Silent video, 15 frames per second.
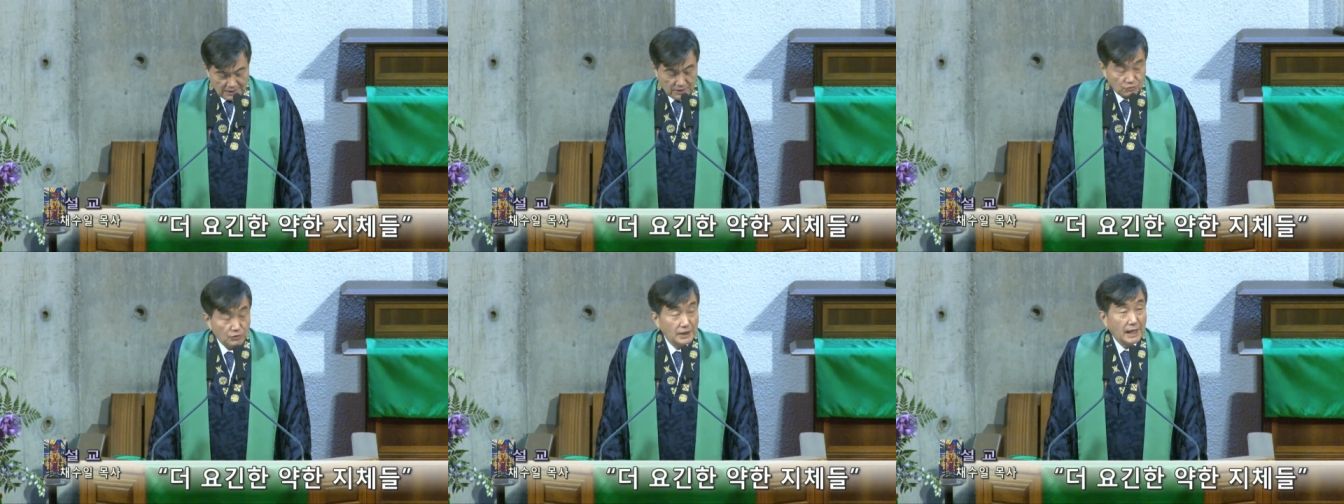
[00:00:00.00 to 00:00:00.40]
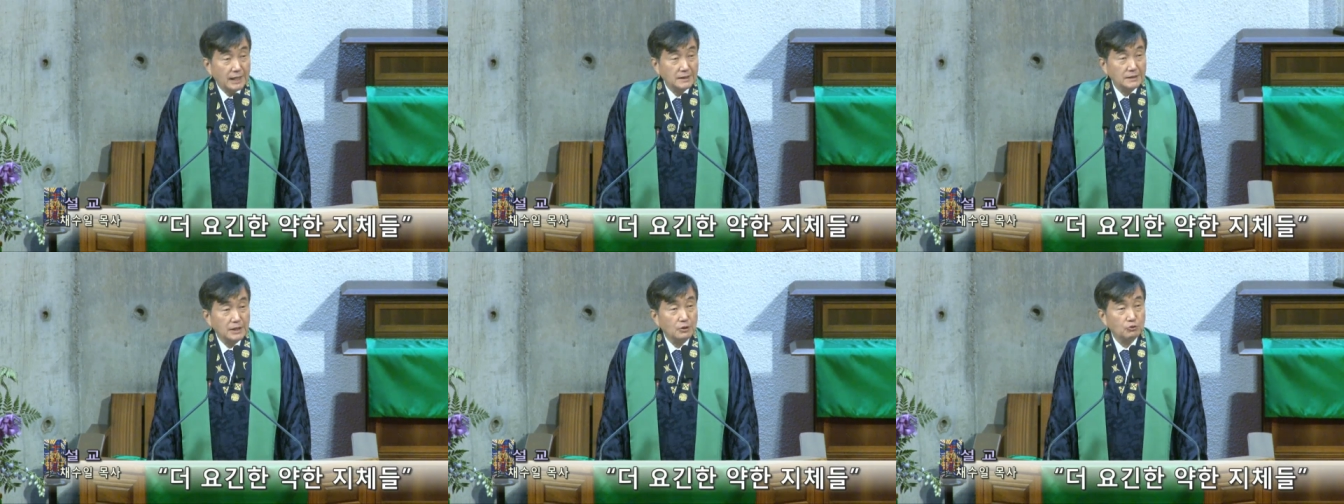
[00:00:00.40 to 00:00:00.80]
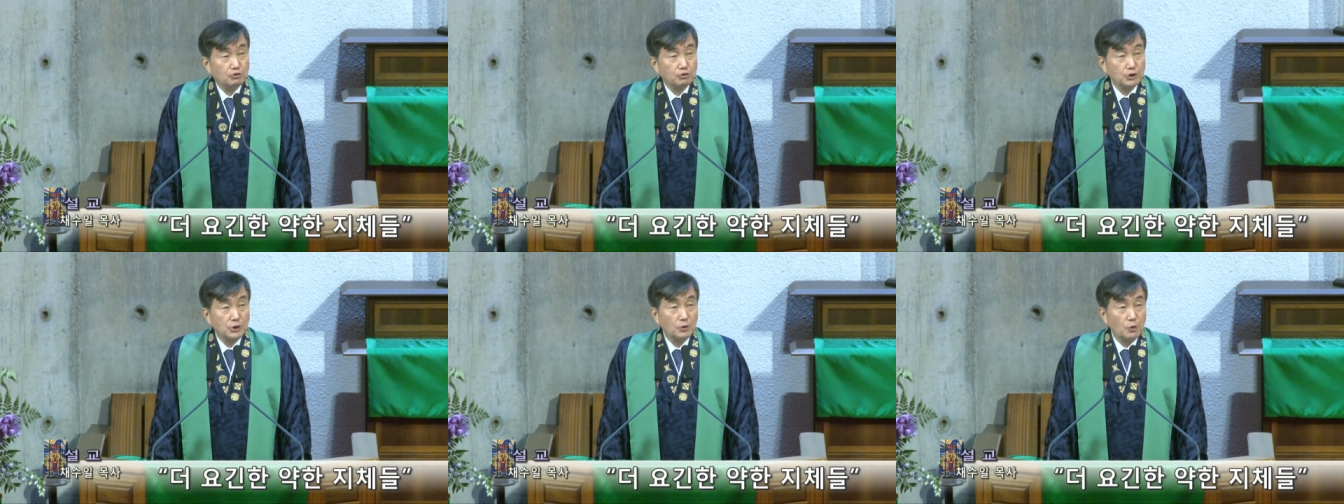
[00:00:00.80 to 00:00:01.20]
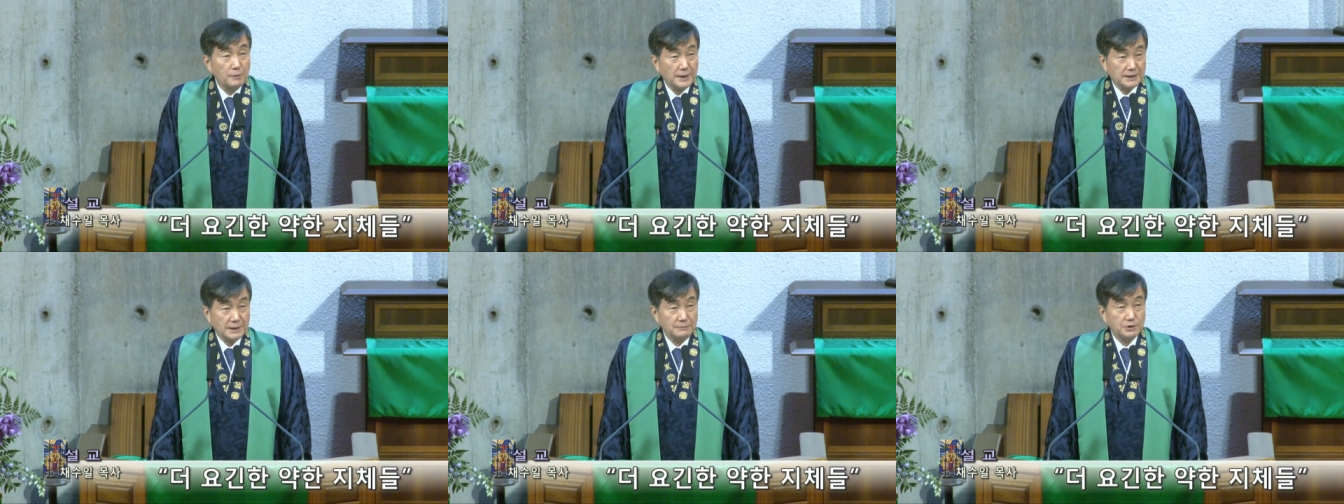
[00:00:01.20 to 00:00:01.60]
우리가 아는 대로 주전
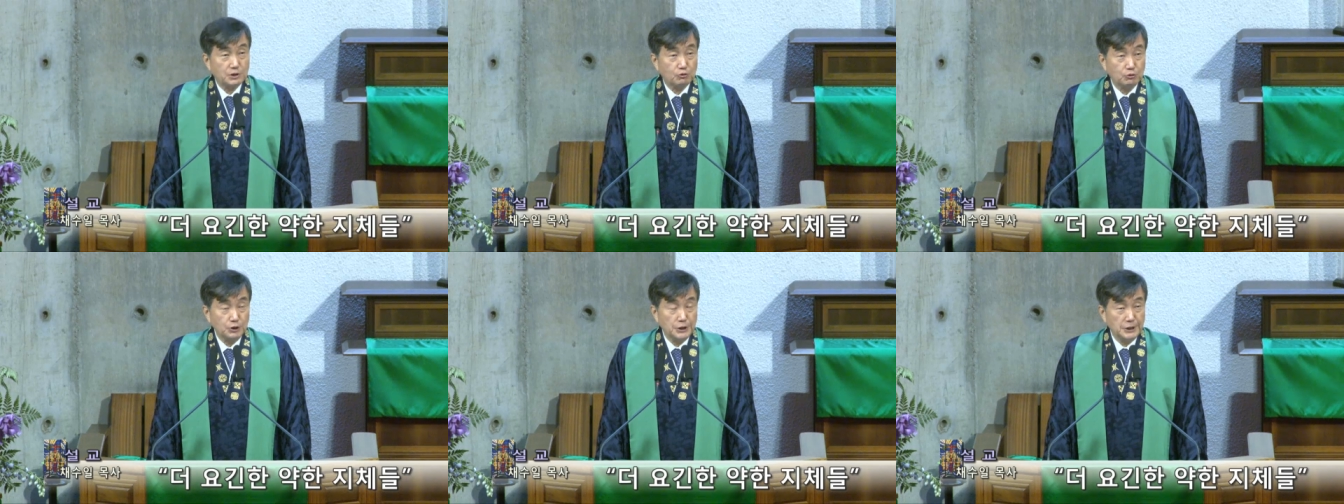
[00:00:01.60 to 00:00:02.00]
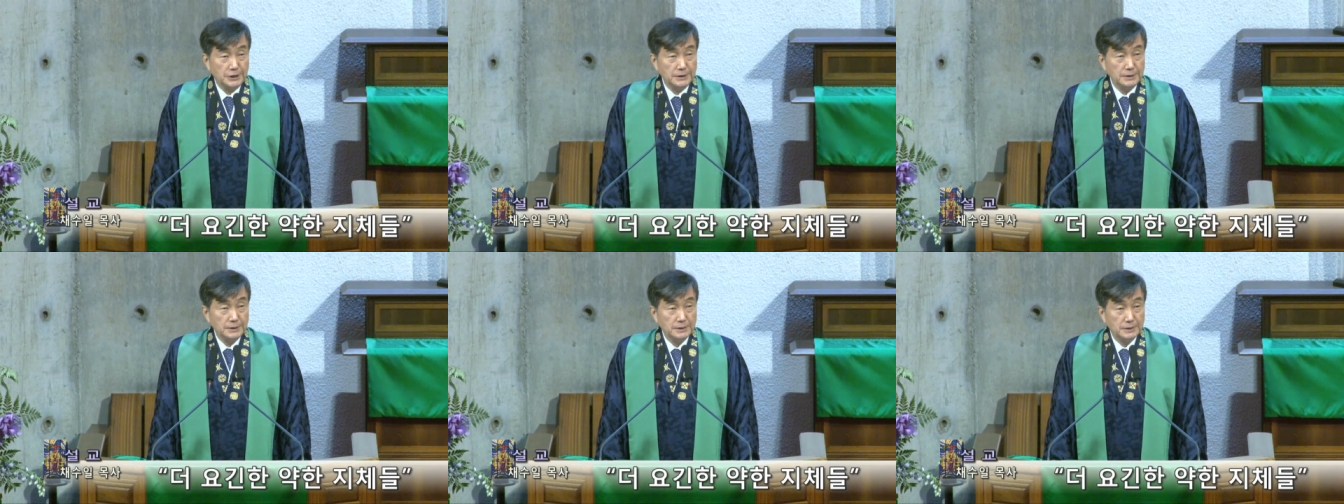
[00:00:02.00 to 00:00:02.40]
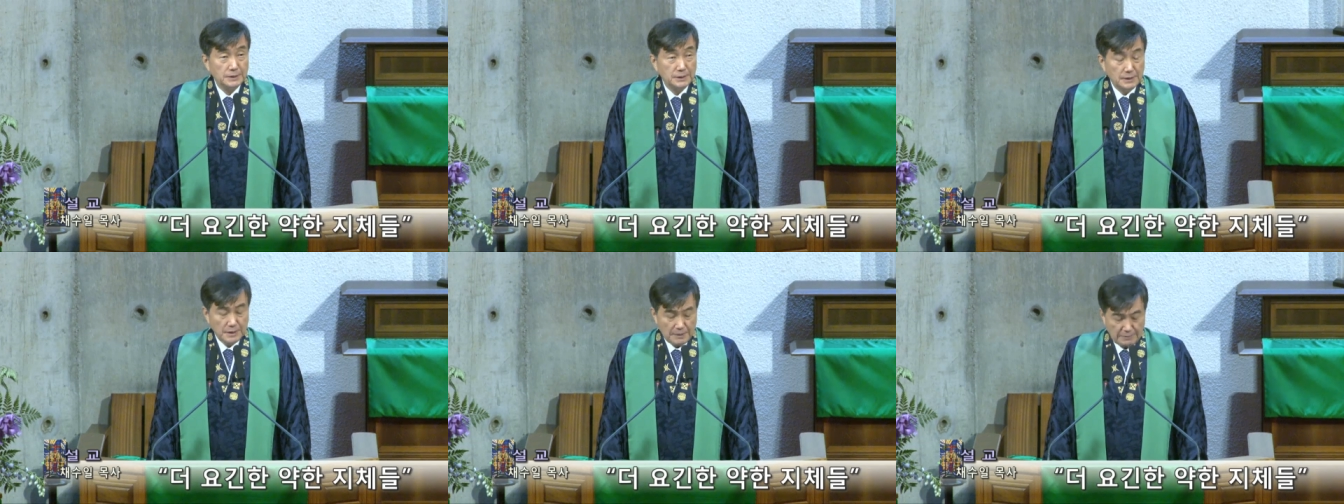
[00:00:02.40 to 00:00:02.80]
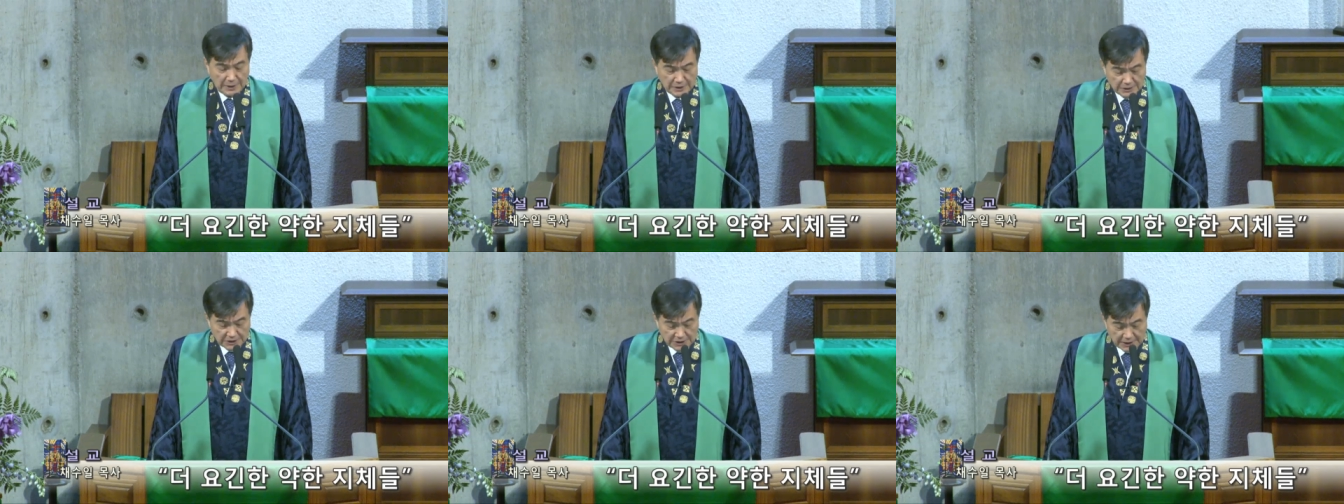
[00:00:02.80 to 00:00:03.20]
539년
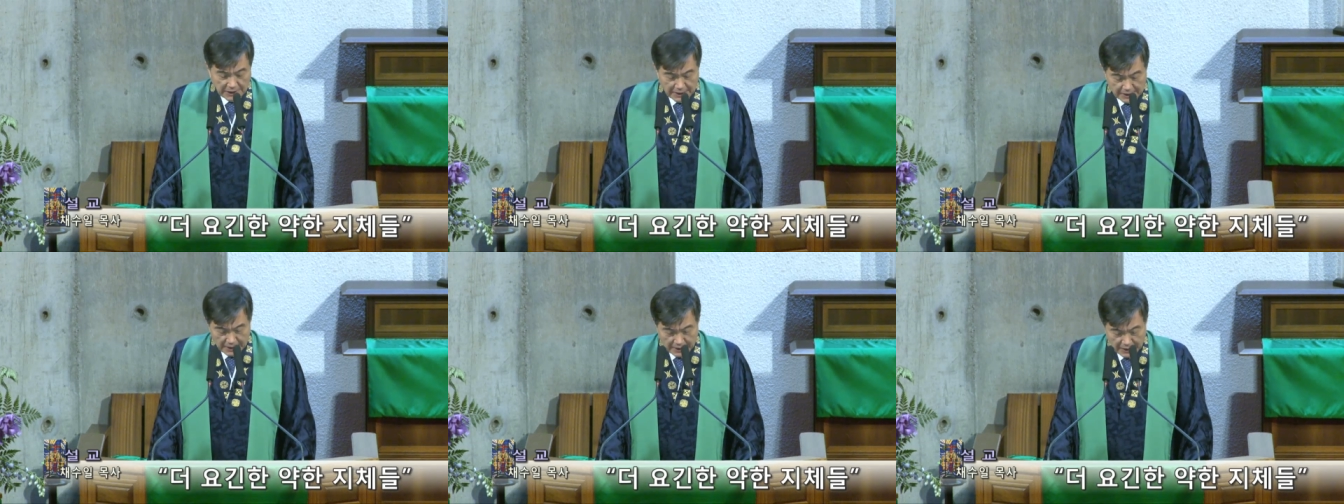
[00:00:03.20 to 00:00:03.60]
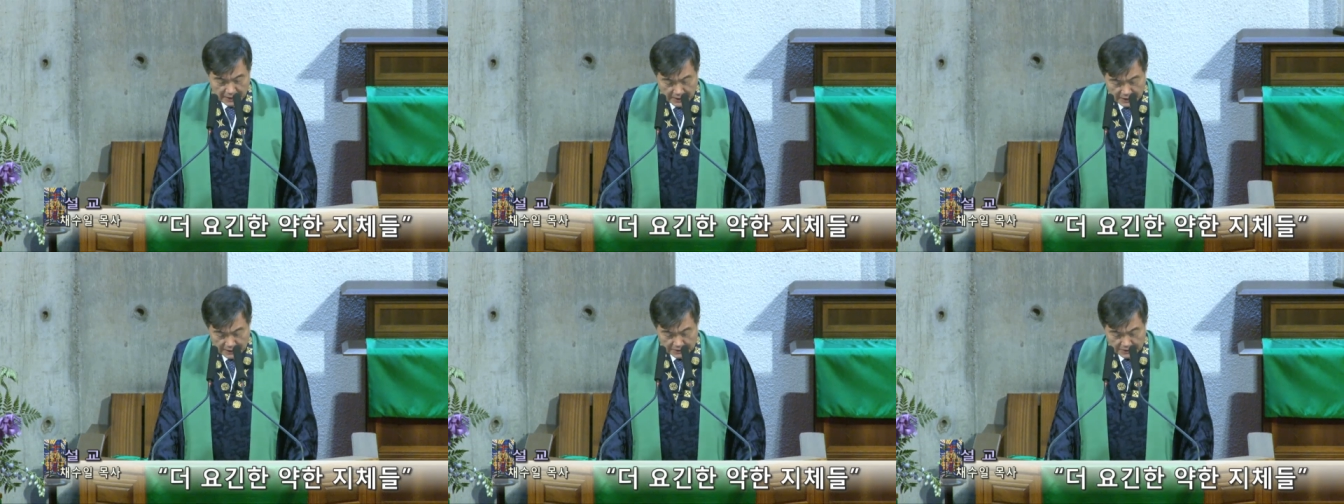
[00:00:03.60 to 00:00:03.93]
페르시아의